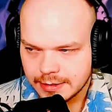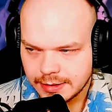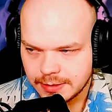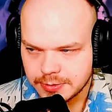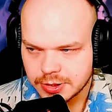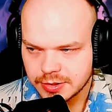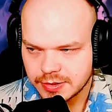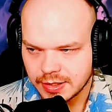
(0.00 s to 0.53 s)
Nie
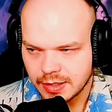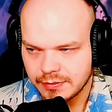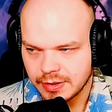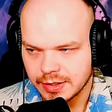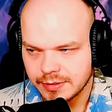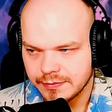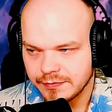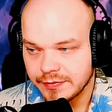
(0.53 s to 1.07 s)

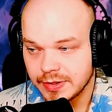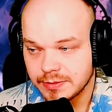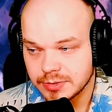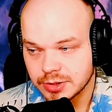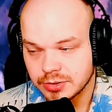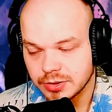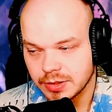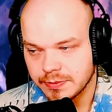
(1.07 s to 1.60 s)
przestawaj. Wiem,
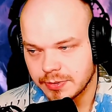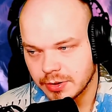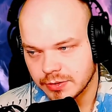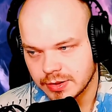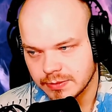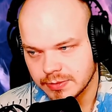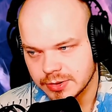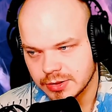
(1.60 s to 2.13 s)
że to
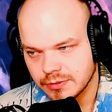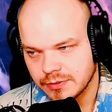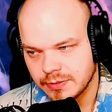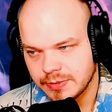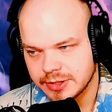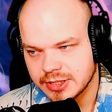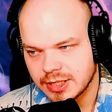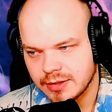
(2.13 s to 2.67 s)
nieproste by się
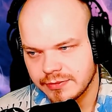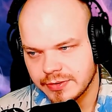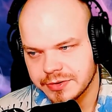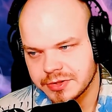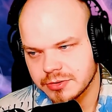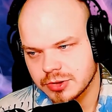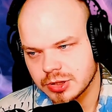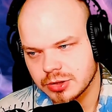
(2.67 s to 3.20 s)
wybić, ale
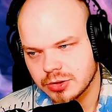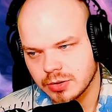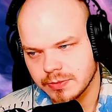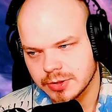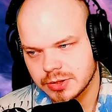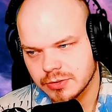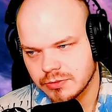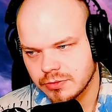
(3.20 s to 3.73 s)
wierzę, że to
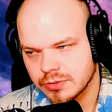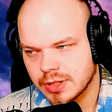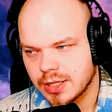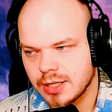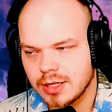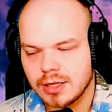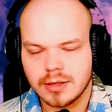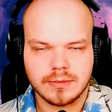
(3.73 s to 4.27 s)
by się uda.
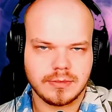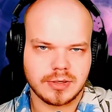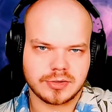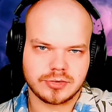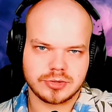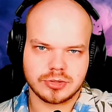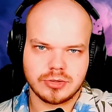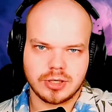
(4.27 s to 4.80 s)

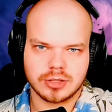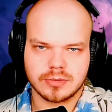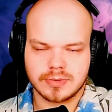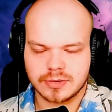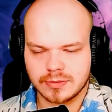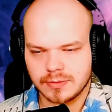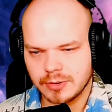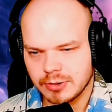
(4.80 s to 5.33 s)
Bardzo dziękuję, to
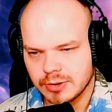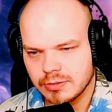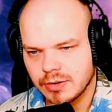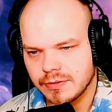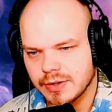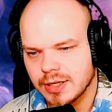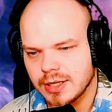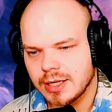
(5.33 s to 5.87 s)
bardzo miłe
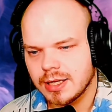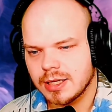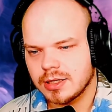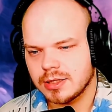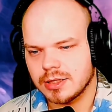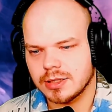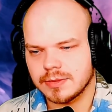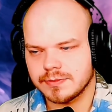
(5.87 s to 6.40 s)
słowa.
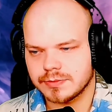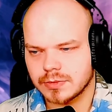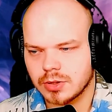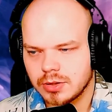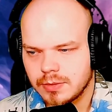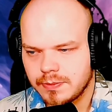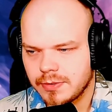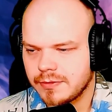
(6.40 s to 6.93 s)
E, no
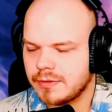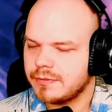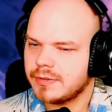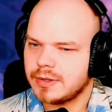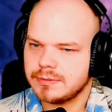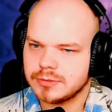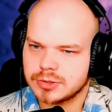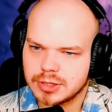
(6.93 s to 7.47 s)
i powiem
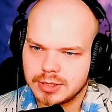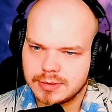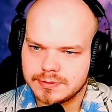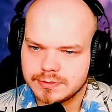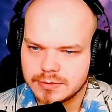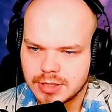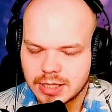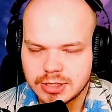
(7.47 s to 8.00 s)
wam, że
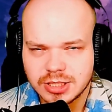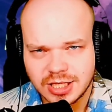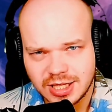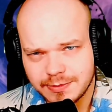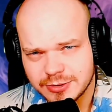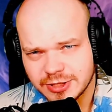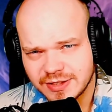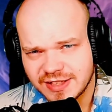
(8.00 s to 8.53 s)
raczej nie
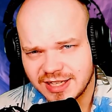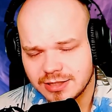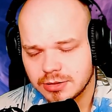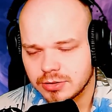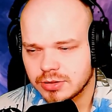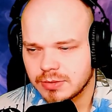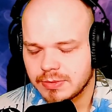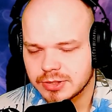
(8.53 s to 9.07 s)
przestanę,
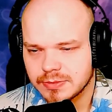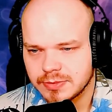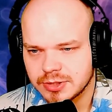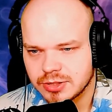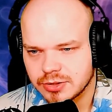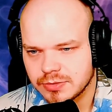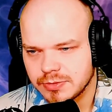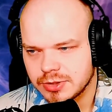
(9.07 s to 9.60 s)
no chyba żeby
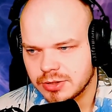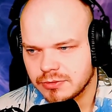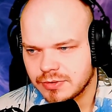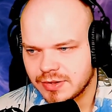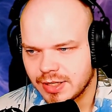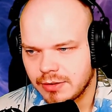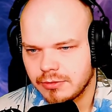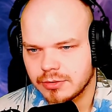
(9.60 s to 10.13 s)
coś mi się
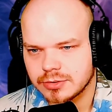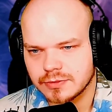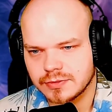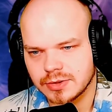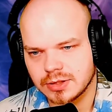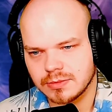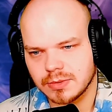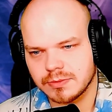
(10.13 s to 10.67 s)
stało, to
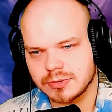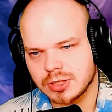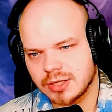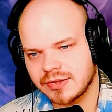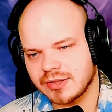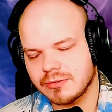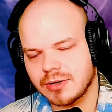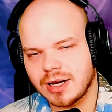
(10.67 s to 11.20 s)
wtedy bym
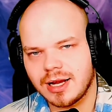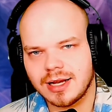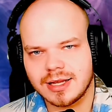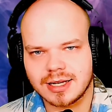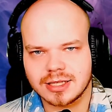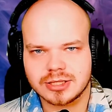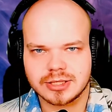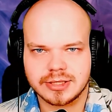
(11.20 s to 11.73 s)
przestał, ale
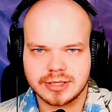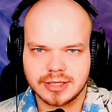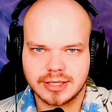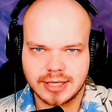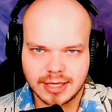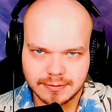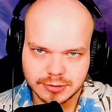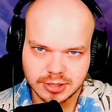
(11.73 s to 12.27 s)
raczej
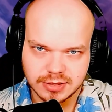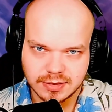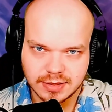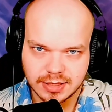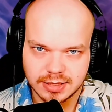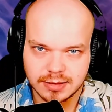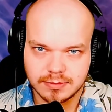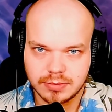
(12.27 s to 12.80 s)
nie
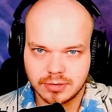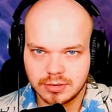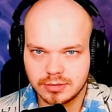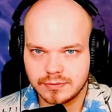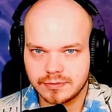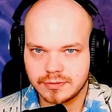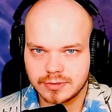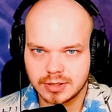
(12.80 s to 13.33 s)
przestanę, bo
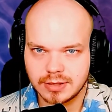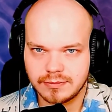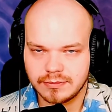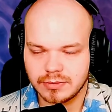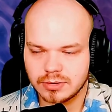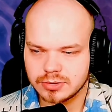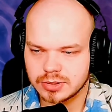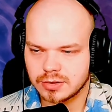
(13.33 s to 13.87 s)
w tym
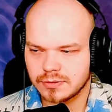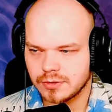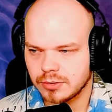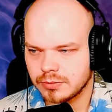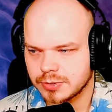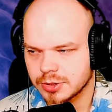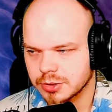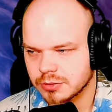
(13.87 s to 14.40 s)
wiąże swoją
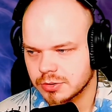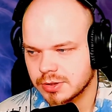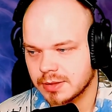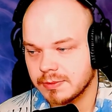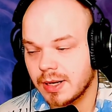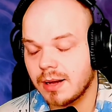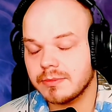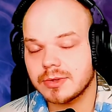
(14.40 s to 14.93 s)
przyszłość.
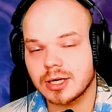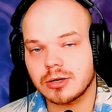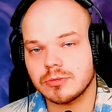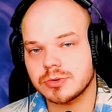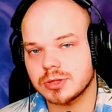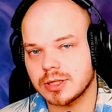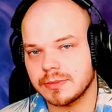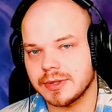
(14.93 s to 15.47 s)
Mam taką
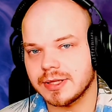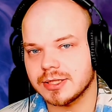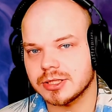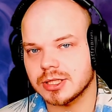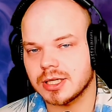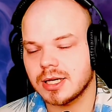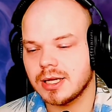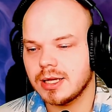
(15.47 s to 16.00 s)
przynajmniej
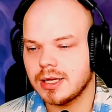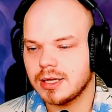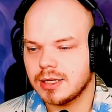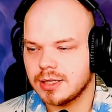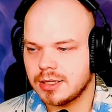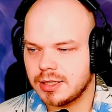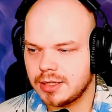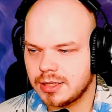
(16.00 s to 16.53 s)
nadzieję
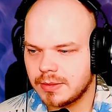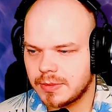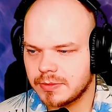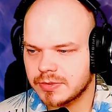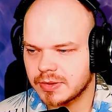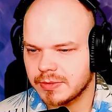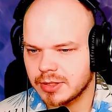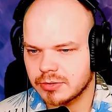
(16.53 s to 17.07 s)
i nie mam
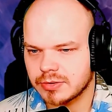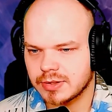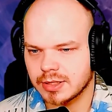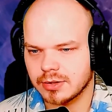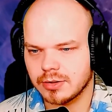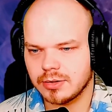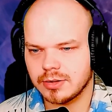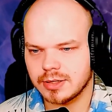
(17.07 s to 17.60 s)
zamiaru z
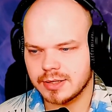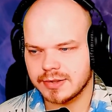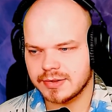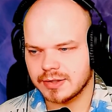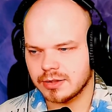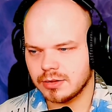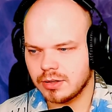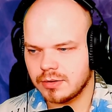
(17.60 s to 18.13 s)
tego
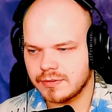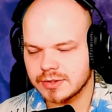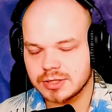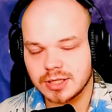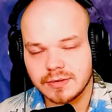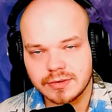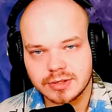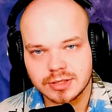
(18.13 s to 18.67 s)
rezygnować.
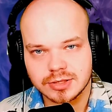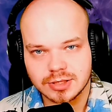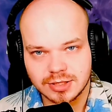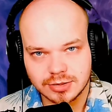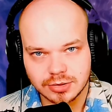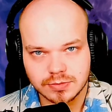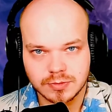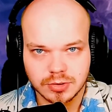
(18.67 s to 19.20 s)
Nawet jeżeli
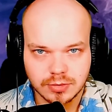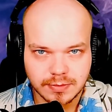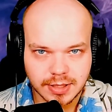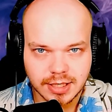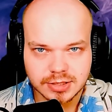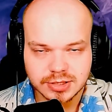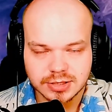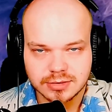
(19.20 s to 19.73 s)
ktoś mnie
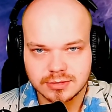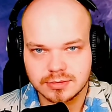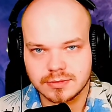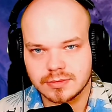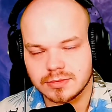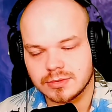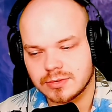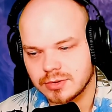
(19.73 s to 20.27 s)
obraża,
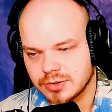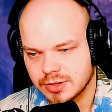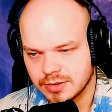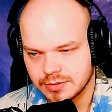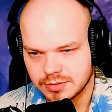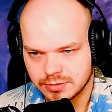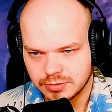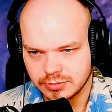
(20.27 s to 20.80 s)
co
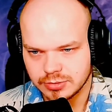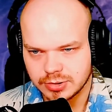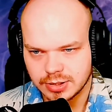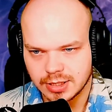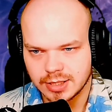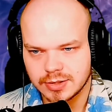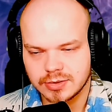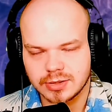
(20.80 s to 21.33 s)
się już
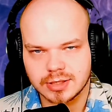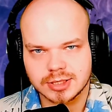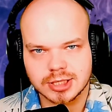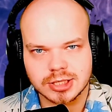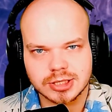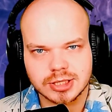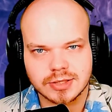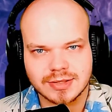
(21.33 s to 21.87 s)
teraz coraz
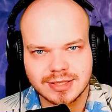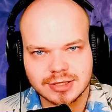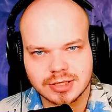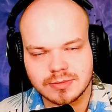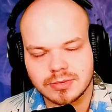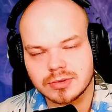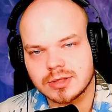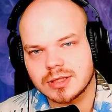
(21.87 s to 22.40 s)
częściej zdarza,
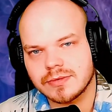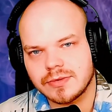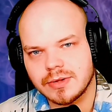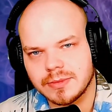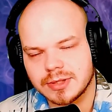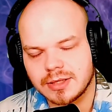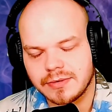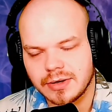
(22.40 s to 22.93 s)
bo te
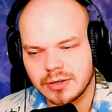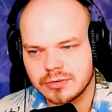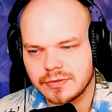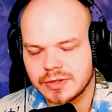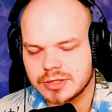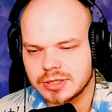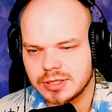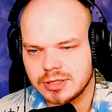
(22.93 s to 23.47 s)
filmy trafiają do
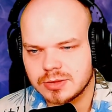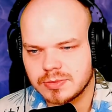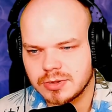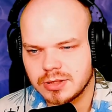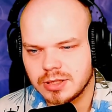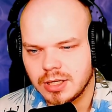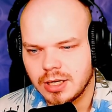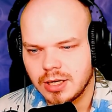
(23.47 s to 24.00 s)
większej
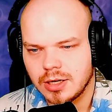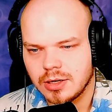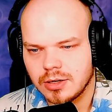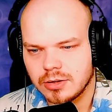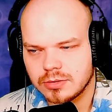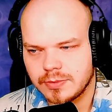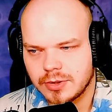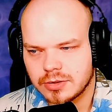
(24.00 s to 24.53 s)
liczby
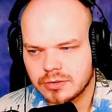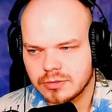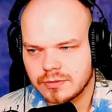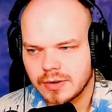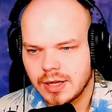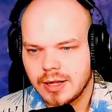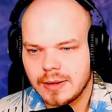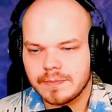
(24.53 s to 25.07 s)
odbiorców,
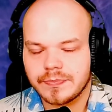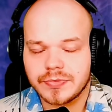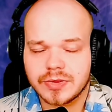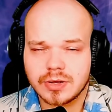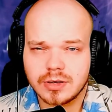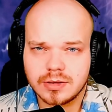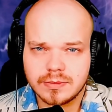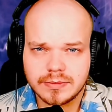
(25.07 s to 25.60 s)

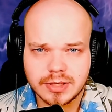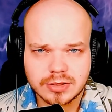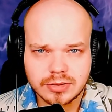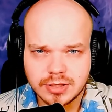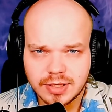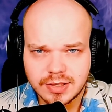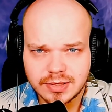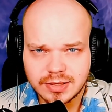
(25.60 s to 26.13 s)
to mnie to
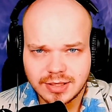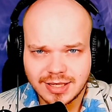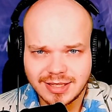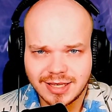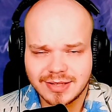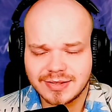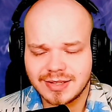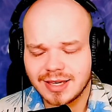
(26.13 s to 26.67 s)
nie, nie,
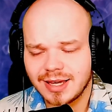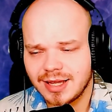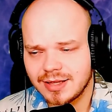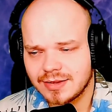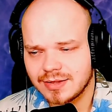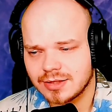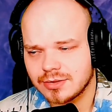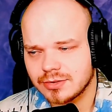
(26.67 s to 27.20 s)
nie
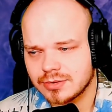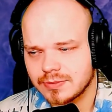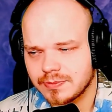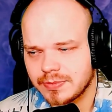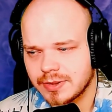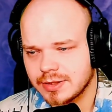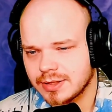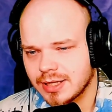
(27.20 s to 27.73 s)
zniechęca do
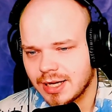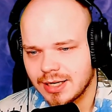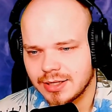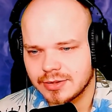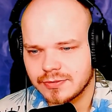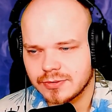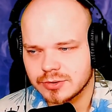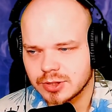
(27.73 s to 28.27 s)
dalej
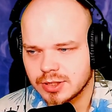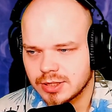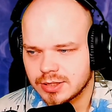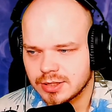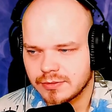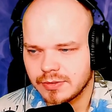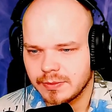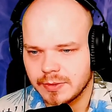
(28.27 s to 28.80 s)
tworzenia
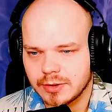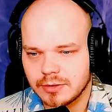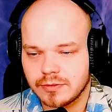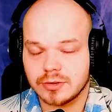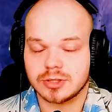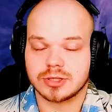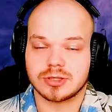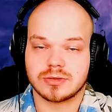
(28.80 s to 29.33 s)
tych filmików,
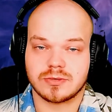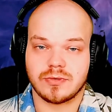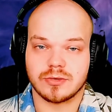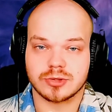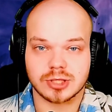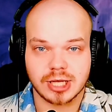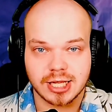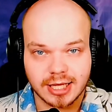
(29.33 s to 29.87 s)
chociaż
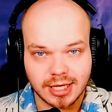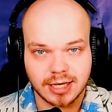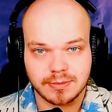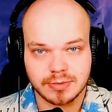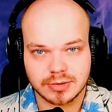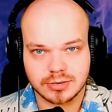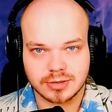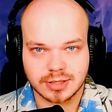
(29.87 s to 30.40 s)
tworzenie,
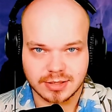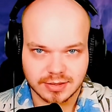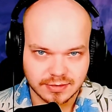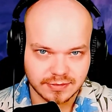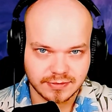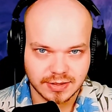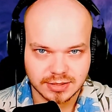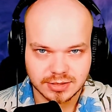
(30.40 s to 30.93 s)
jakby to tak
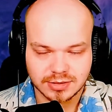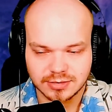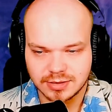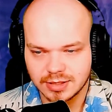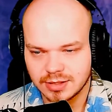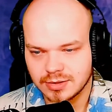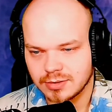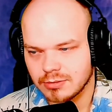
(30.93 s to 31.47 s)
zwać, to
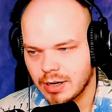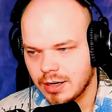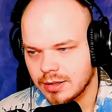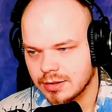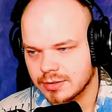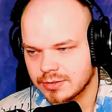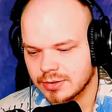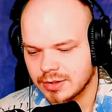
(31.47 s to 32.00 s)
tak sła,
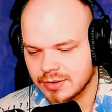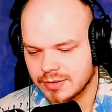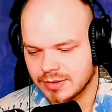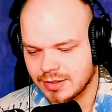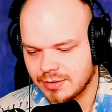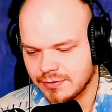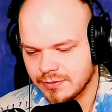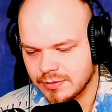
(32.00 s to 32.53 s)
trochę
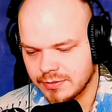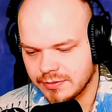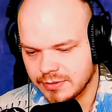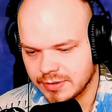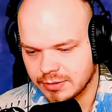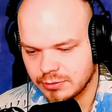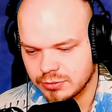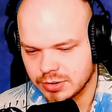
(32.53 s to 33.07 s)
za,
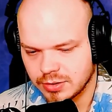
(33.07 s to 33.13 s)
za duże